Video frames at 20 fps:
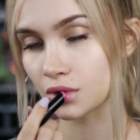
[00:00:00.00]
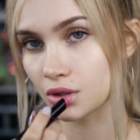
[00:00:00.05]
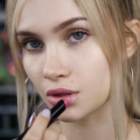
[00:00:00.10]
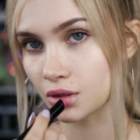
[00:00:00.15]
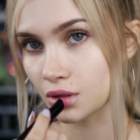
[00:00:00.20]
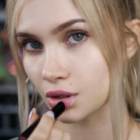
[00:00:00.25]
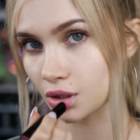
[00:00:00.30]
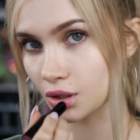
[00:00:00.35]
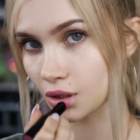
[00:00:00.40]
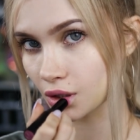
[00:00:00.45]

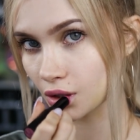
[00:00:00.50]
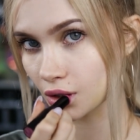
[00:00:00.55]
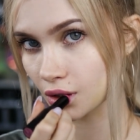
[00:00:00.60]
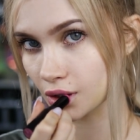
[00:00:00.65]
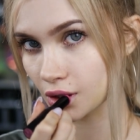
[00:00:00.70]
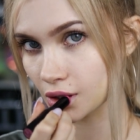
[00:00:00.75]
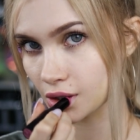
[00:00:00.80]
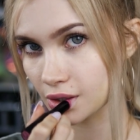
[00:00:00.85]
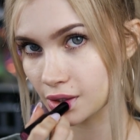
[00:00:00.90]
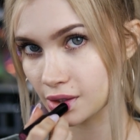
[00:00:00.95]
матовая
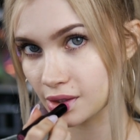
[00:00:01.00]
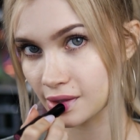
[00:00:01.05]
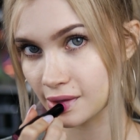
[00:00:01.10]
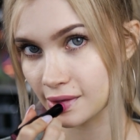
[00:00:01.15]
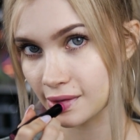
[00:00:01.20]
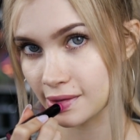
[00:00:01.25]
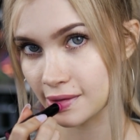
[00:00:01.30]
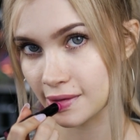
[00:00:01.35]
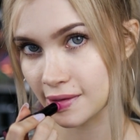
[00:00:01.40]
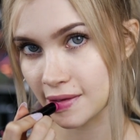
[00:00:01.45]
помада, она вас
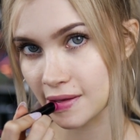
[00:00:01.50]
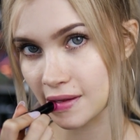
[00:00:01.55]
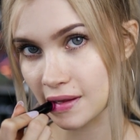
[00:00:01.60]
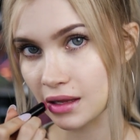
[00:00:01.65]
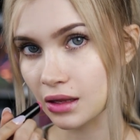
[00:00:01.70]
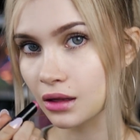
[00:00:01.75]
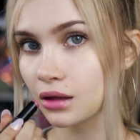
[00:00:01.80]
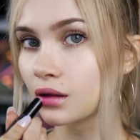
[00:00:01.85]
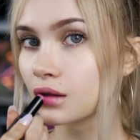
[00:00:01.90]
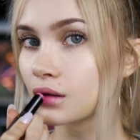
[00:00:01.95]

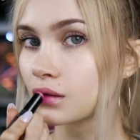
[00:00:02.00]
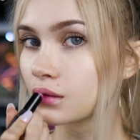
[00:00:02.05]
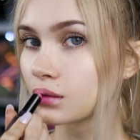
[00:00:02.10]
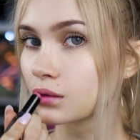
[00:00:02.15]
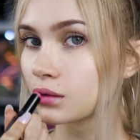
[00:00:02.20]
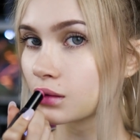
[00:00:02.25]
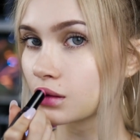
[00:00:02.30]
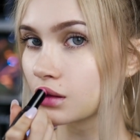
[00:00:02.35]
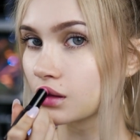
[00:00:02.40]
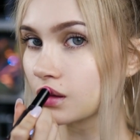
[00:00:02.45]
задолбала, вы
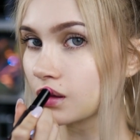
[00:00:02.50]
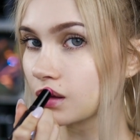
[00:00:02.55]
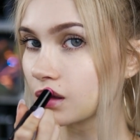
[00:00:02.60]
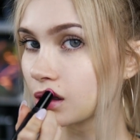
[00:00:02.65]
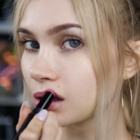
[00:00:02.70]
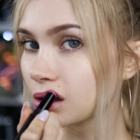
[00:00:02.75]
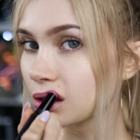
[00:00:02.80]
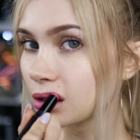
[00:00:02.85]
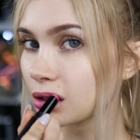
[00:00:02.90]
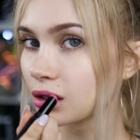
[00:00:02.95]
наносите матовую
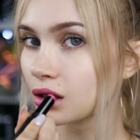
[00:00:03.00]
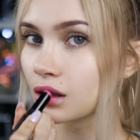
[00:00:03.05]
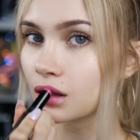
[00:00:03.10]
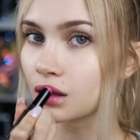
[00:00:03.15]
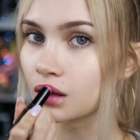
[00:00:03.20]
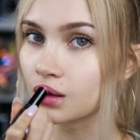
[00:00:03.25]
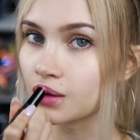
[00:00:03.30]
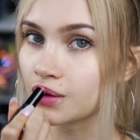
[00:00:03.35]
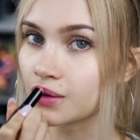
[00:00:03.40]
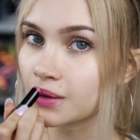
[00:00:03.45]
помаду
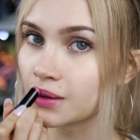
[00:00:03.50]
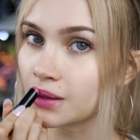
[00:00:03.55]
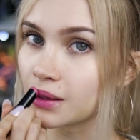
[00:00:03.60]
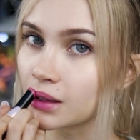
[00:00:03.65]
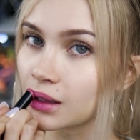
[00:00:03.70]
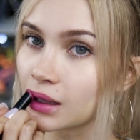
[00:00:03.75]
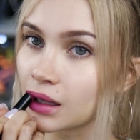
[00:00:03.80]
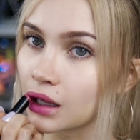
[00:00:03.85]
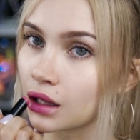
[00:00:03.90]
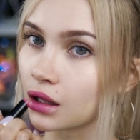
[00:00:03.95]
поверх этого
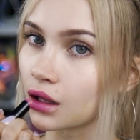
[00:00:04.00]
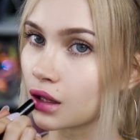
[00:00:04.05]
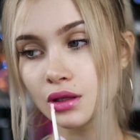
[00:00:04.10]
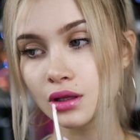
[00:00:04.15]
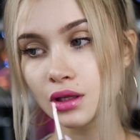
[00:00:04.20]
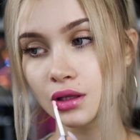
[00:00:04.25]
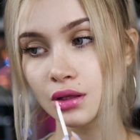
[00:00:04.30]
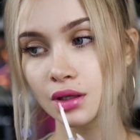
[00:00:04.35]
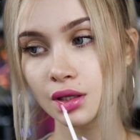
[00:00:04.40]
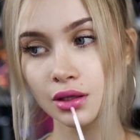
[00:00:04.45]
вот этого вот
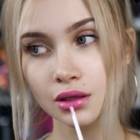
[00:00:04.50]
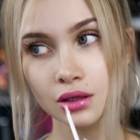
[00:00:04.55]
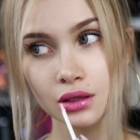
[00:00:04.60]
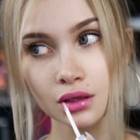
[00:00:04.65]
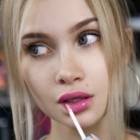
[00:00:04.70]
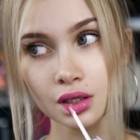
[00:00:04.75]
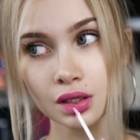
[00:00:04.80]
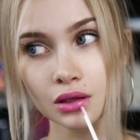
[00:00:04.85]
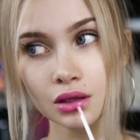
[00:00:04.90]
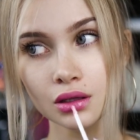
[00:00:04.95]
средства И
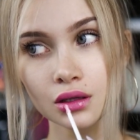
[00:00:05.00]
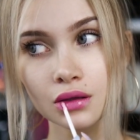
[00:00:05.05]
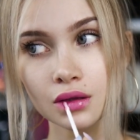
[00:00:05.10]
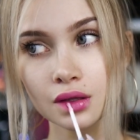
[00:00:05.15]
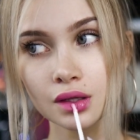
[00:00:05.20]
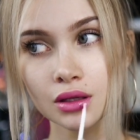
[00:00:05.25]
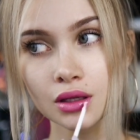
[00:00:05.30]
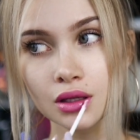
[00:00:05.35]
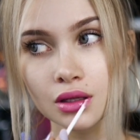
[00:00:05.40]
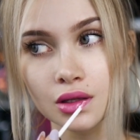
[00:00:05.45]
уже
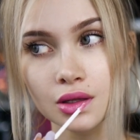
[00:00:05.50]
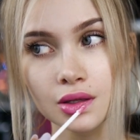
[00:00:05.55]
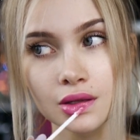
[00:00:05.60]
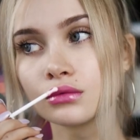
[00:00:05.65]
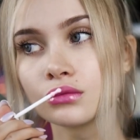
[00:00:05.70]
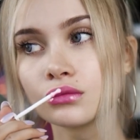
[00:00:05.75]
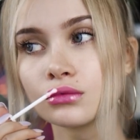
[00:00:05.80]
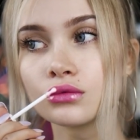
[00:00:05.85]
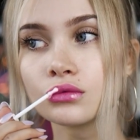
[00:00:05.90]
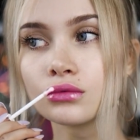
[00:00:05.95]
хорошо,
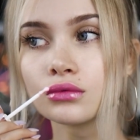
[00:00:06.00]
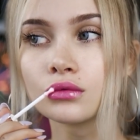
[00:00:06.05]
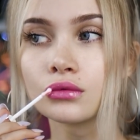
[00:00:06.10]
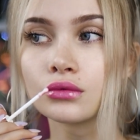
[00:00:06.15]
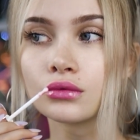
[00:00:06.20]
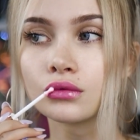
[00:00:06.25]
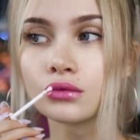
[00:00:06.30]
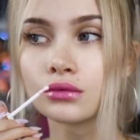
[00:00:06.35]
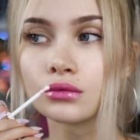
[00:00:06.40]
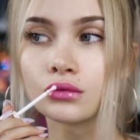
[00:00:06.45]
уже здорово.
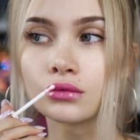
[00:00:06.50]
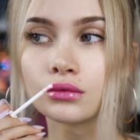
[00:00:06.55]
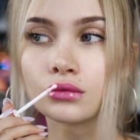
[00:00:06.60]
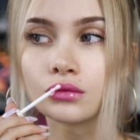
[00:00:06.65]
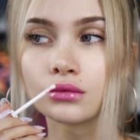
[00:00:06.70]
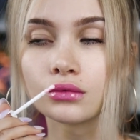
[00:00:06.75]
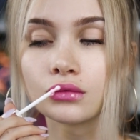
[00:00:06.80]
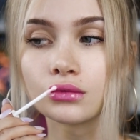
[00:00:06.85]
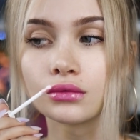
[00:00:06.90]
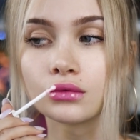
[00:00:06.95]
И
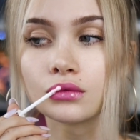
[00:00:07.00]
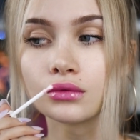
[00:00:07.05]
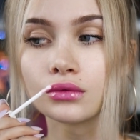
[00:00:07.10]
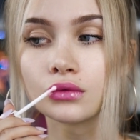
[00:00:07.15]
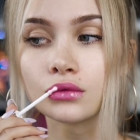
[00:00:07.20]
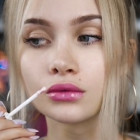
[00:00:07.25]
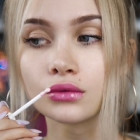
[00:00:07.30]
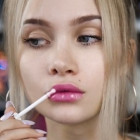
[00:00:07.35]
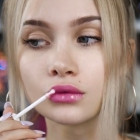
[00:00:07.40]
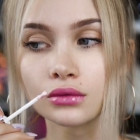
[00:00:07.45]

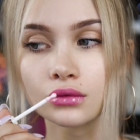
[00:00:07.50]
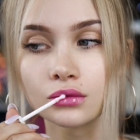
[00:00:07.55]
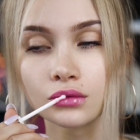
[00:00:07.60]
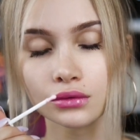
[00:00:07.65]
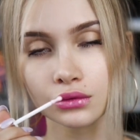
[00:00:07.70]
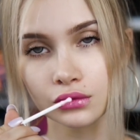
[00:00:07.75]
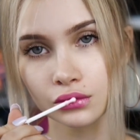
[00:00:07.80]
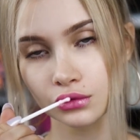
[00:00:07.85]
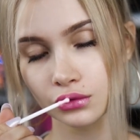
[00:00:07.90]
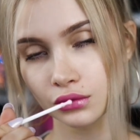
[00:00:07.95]
в-третьих,
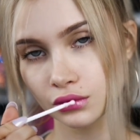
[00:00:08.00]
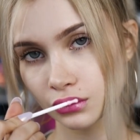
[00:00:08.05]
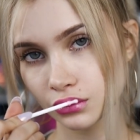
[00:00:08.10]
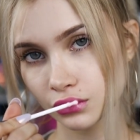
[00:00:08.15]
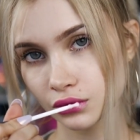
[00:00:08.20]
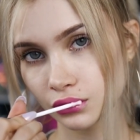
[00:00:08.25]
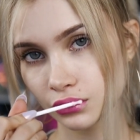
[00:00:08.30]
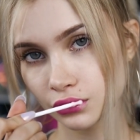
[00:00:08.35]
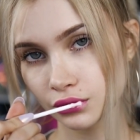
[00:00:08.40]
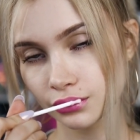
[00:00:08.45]

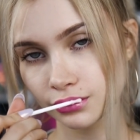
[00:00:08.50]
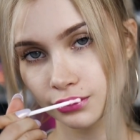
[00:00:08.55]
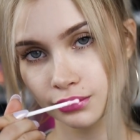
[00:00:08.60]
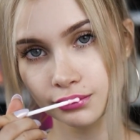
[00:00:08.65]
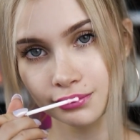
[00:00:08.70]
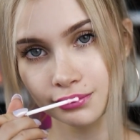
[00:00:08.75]
с этим